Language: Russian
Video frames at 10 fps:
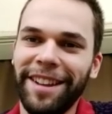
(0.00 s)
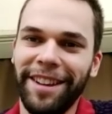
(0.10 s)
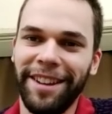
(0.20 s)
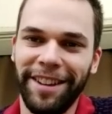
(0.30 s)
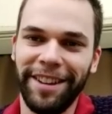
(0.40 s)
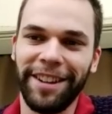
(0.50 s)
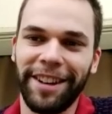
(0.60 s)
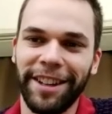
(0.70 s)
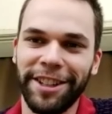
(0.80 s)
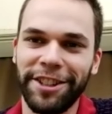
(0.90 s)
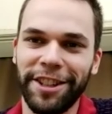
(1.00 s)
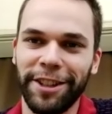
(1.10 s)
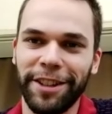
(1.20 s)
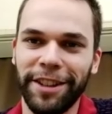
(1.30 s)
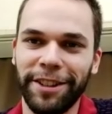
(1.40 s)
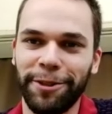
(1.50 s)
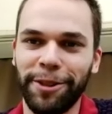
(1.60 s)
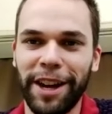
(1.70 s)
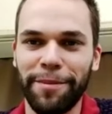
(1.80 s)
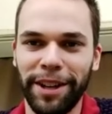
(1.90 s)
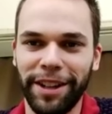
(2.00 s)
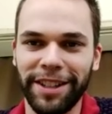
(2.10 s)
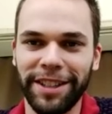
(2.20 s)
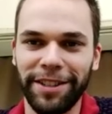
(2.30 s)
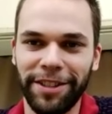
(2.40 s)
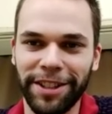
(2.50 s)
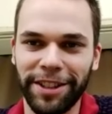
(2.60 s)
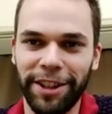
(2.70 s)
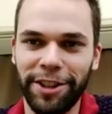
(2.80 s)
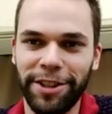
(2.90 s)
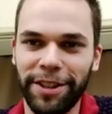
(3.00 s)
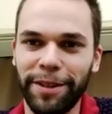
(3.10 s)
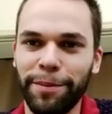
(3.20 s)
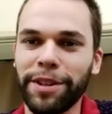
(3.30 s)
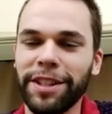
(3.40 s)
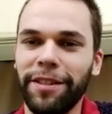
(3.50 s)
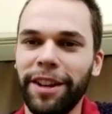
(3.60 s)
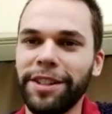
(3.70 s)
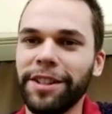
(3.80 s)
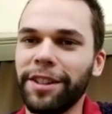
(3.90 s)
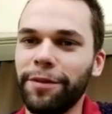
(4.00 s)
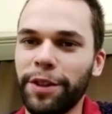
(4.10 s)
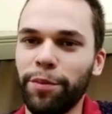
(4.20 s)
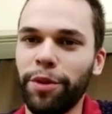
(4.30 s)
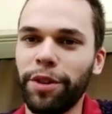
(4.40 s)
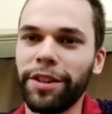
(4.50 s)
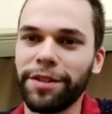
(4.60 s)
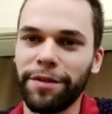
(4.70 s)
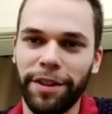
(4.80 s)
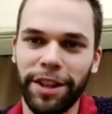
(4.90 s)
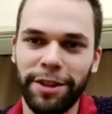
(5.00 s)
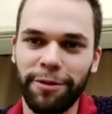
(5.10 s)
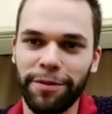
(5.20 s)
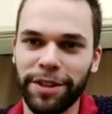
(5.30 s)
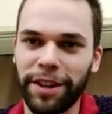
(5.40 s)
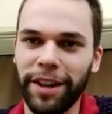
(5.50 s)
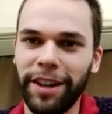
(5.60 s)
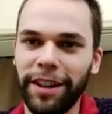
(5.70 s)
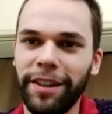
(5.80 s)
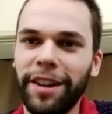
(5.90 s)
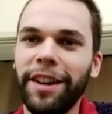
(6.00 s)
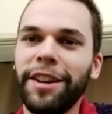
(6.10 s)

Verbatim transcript: И, конечно, это другая моя основная задача – прославлять этот вид спорта, развивать его в Израиле,